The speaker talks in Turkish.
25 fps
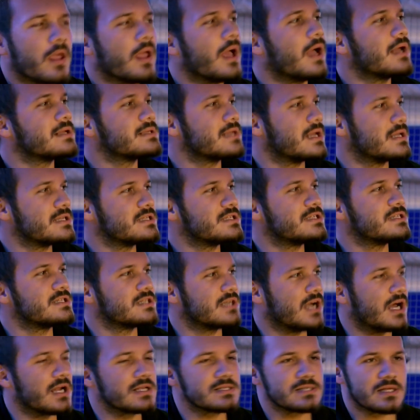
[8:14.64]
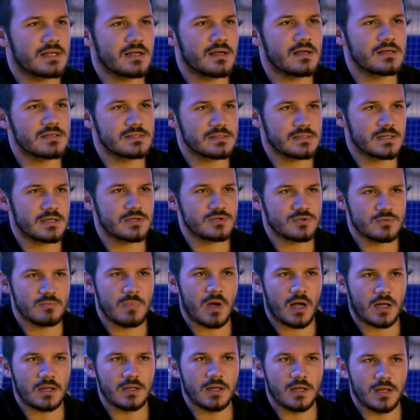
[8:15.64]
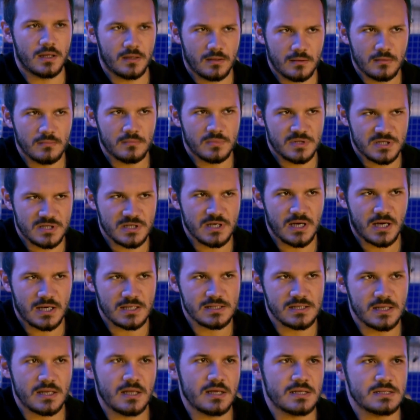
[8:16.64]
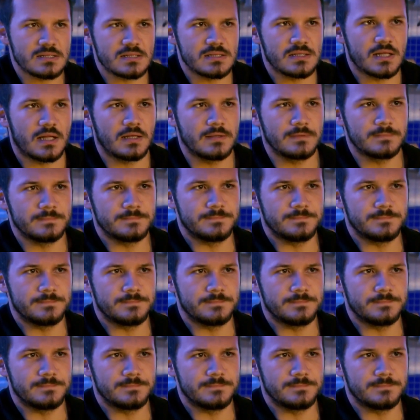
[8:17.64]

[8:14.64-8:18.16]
Ya sen çıkarsan ağzından şu baklayı. Bir çıkarsana ağzından.